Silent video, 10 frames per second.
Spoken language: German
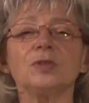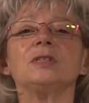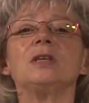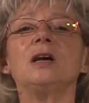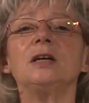
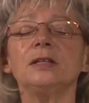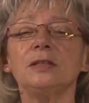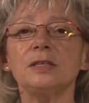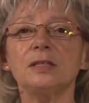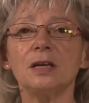
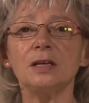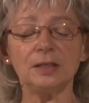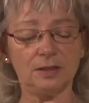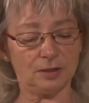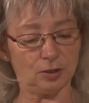Sachte,
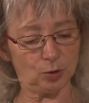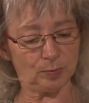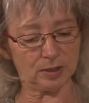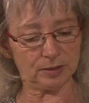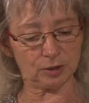sachte,
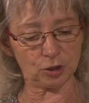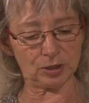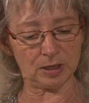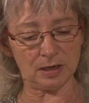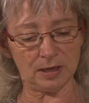sprach das
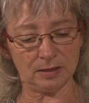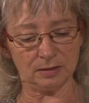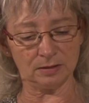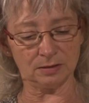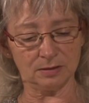Schneiderlein,
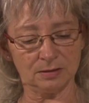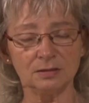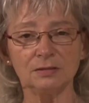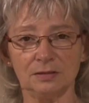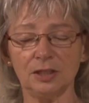
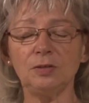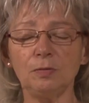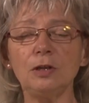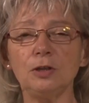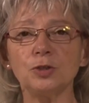ich
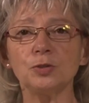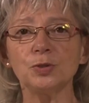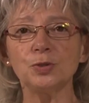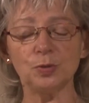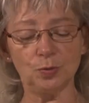will dich
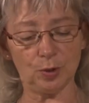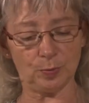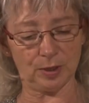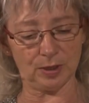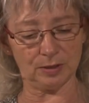schon zur Ruhe
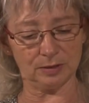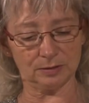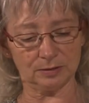bringen.